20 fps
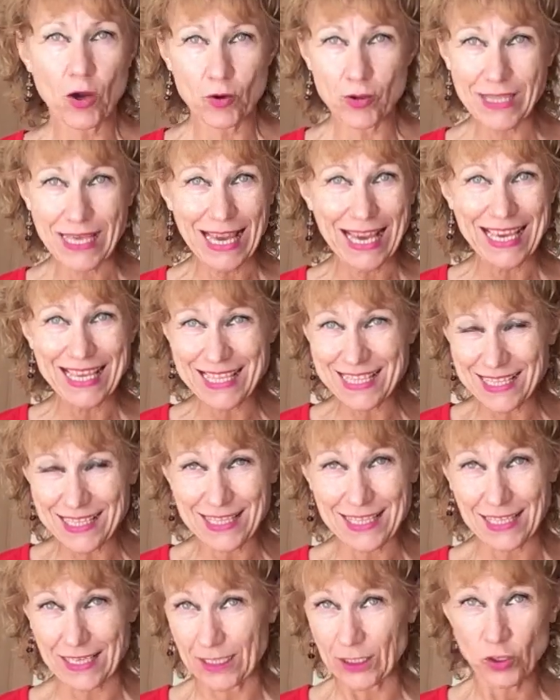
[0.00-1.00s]
O sea, es
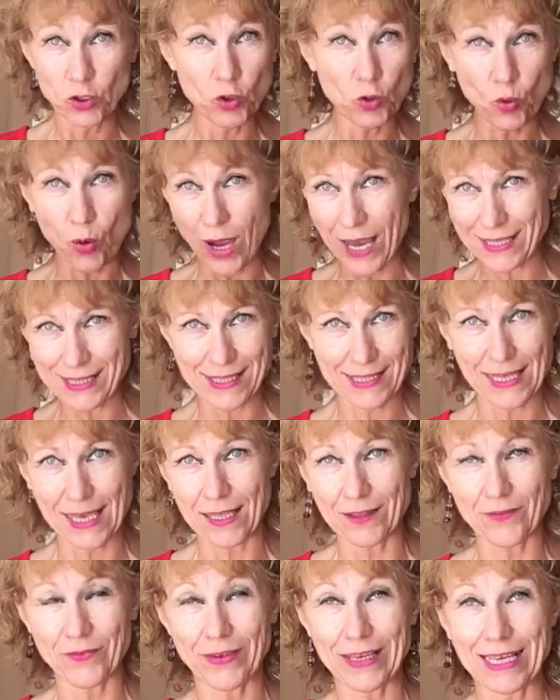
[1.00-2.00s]
decir, no
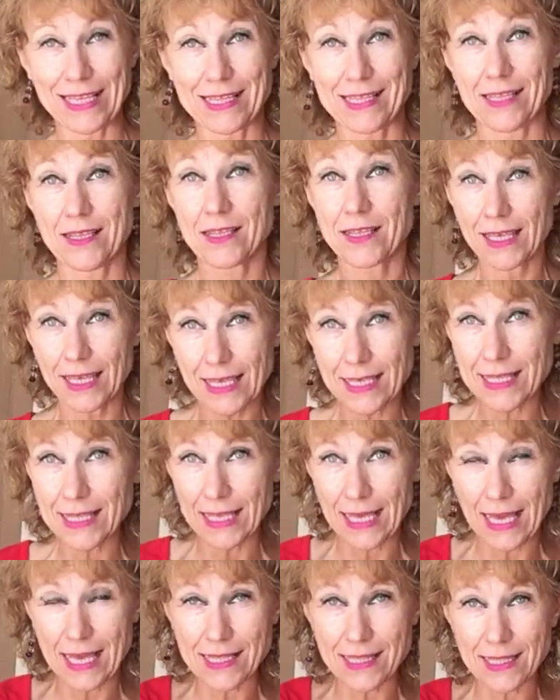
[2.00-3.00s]
hacían felices. ¿Qué
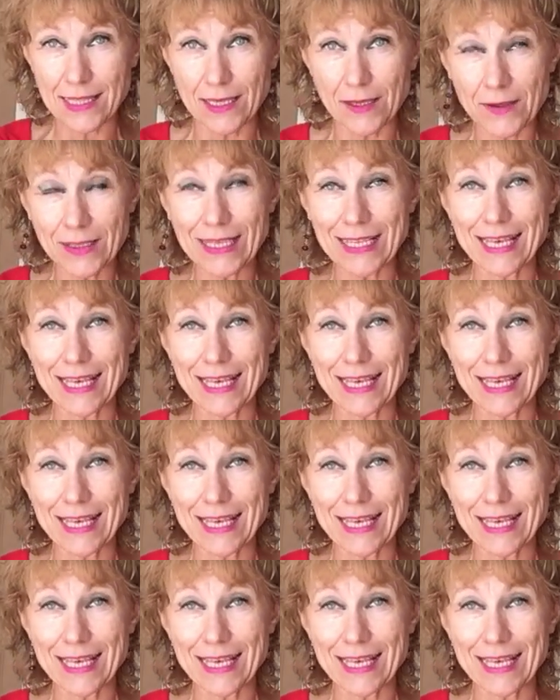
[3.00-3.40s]
se hace?